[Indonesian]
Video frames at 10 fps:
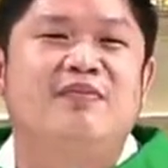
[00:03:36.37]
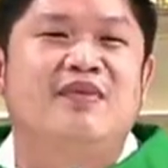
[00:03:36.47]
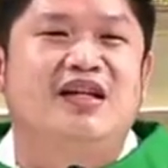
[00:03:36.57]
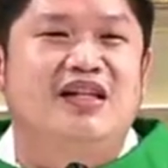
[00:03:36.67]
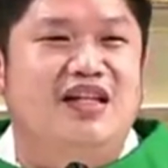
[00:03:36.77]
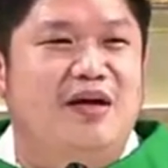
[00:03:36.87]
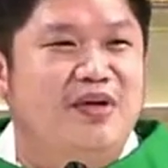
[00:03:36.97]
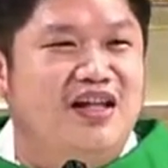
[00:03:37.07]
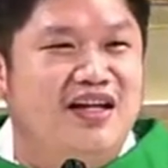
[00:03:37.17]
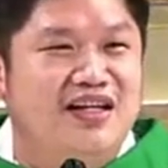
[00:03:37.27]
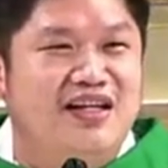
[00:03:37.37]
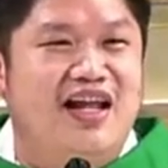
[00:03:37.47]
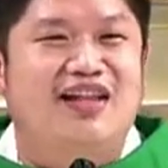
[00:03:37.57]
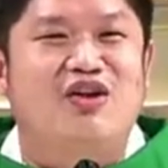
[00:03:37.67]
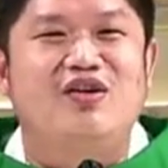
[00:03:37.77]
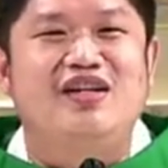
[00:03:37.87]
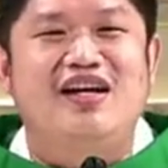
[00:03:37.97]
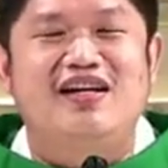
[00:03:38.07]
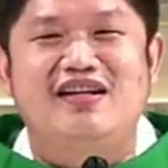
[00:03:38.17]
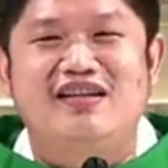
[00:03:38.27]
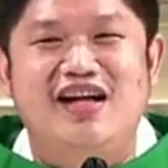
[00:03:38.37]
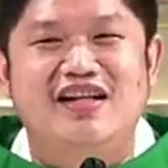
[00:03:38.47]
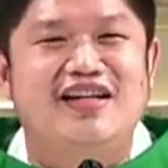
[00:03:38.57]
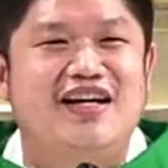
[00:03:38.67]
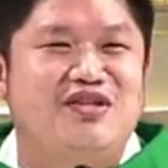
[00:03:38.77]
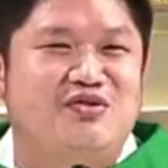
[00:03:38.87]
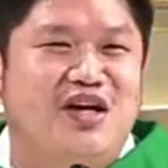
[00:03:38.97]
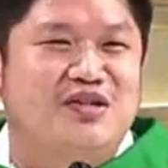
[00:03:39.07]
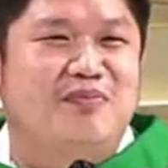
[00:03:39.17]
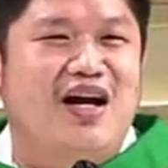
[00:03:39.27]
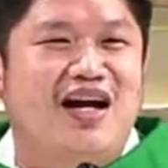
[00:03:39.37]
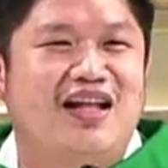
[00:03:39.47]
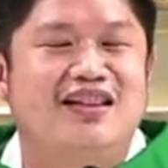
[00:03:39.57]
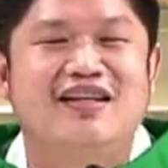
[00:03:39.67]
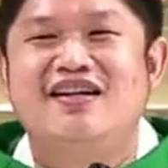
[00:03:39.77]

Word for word: Tetapi tadi lektornya dan saya sudah sepakat